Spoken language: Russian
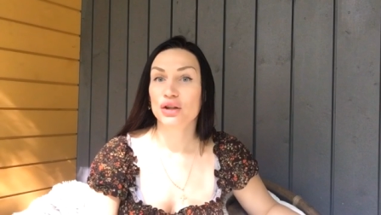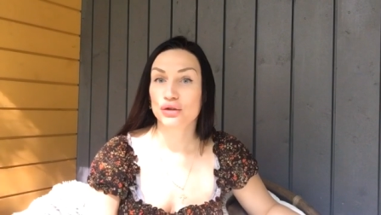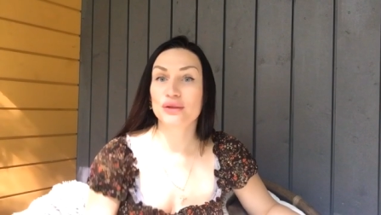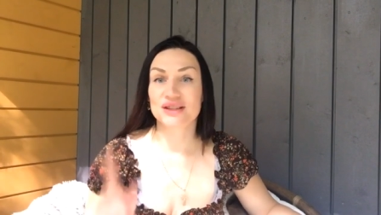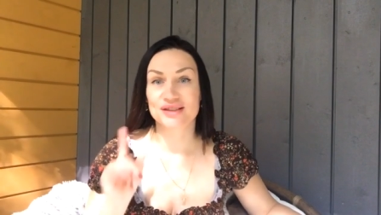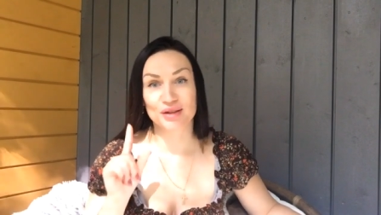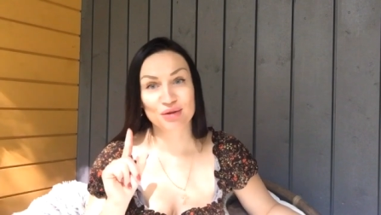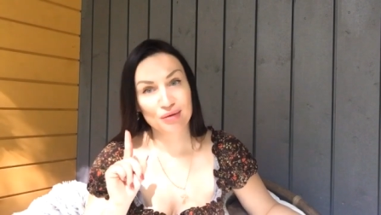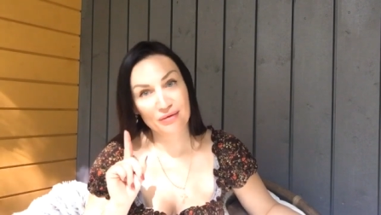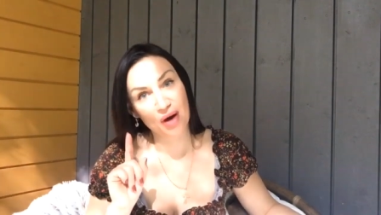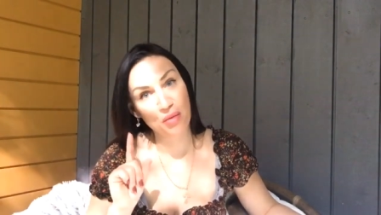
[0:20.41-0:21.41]
но
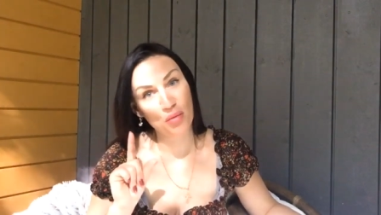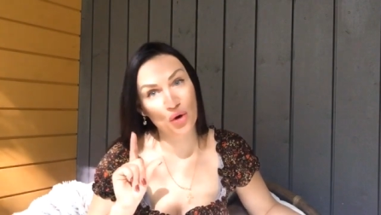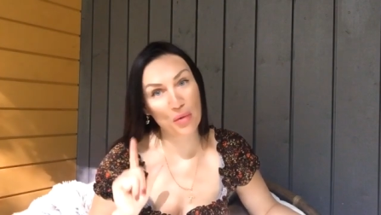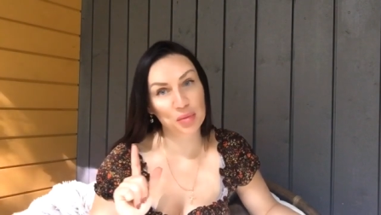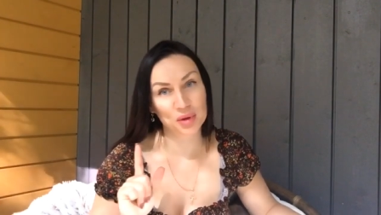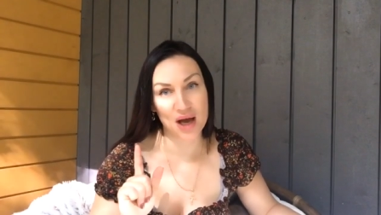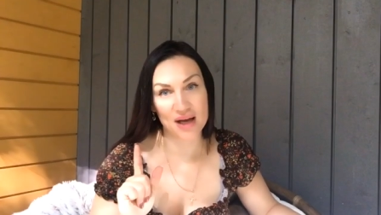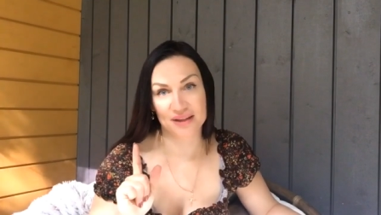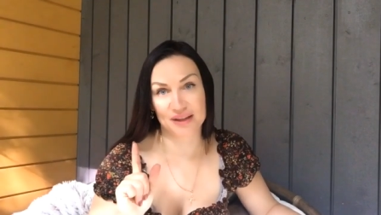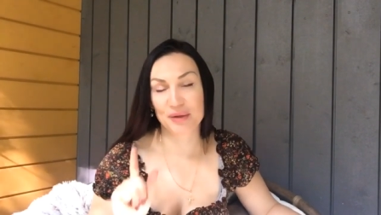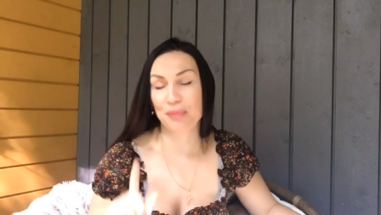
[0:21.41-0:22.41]
расскажу вам о
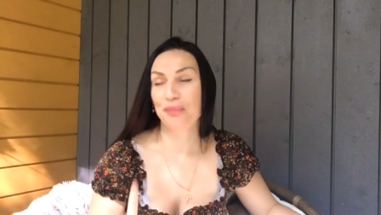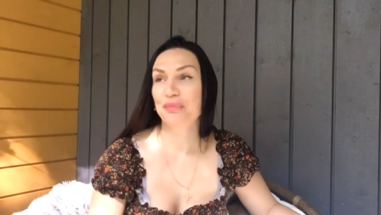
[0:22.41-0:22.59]
планах.